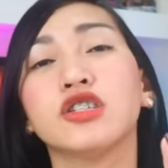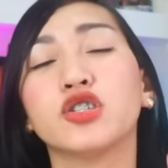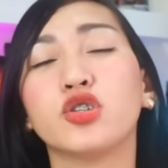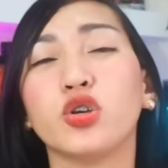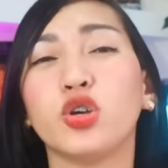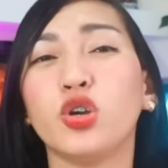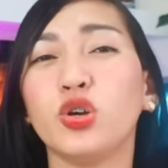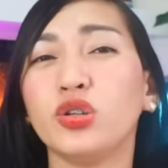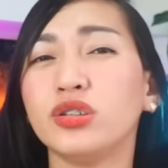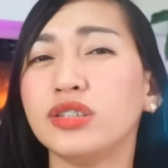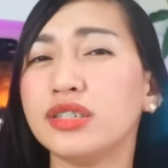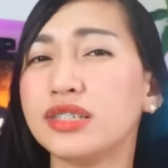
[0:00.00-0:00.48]

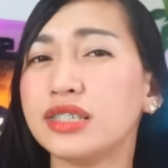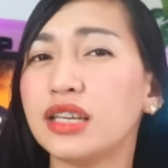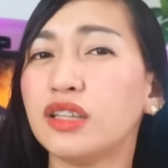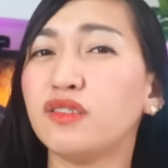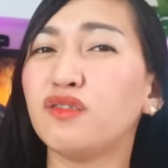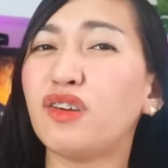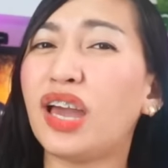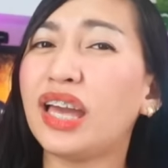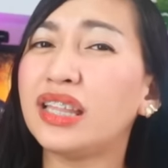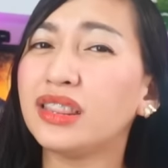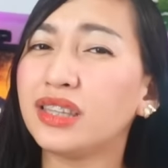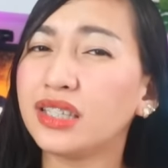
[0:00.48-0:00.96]
So yung
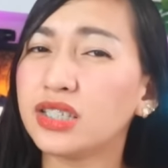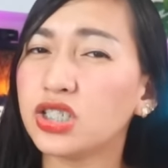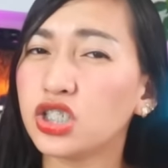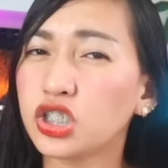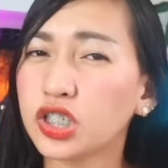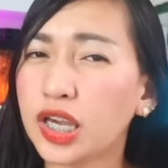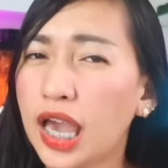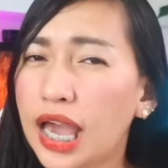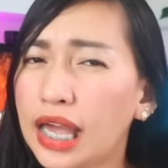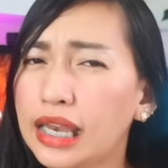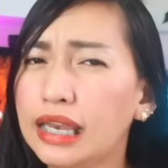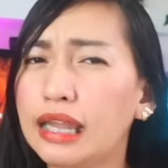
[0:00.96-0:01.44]

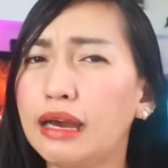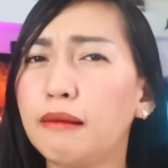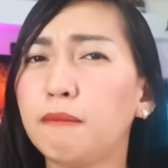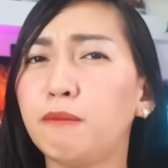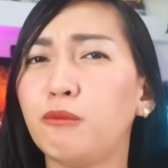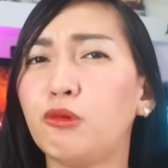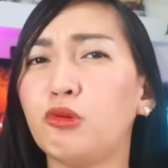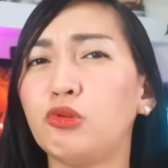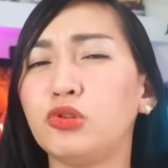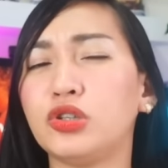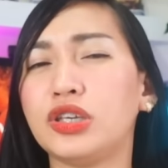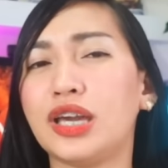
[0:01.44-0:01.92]
disadvantage nga
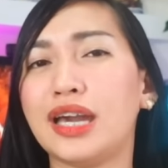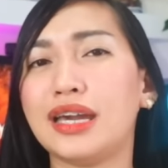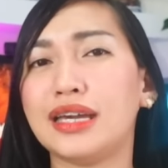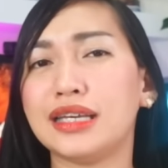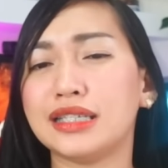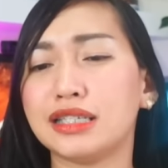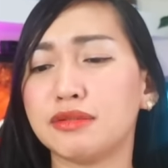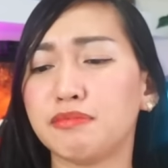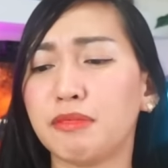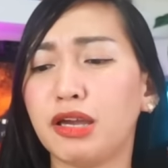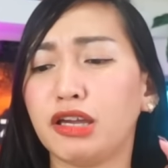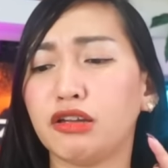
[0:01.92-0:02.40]
lang po
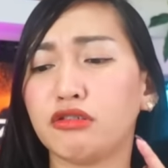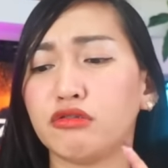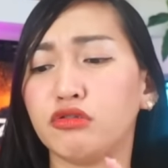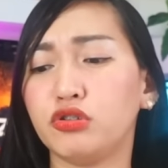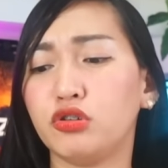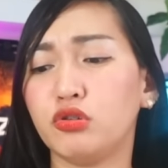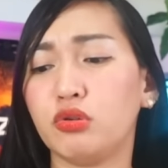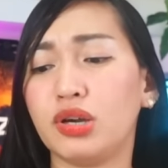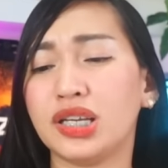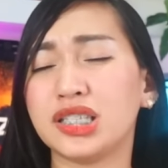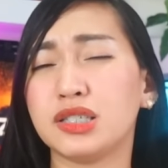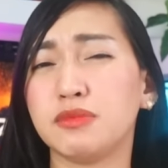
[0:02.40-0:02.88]
niya is
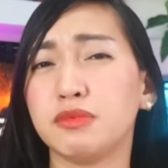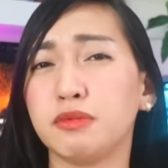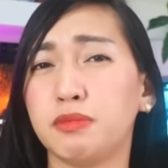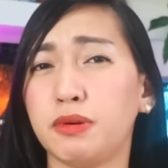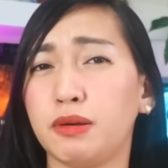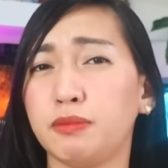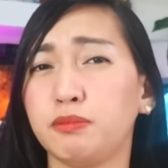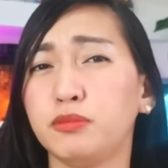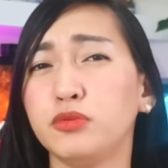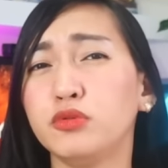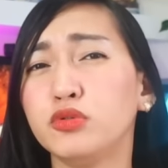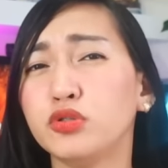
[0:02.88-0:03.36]
micro USB
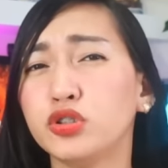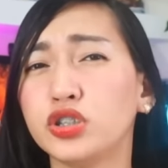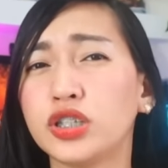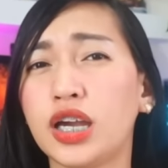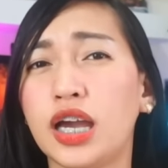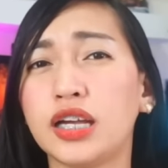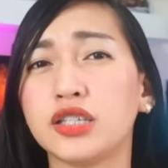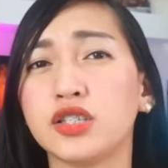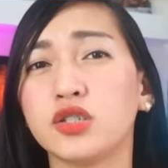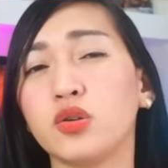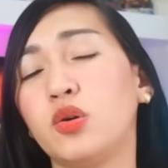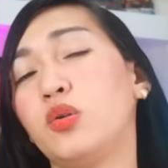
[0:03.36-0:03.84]
pa po siya.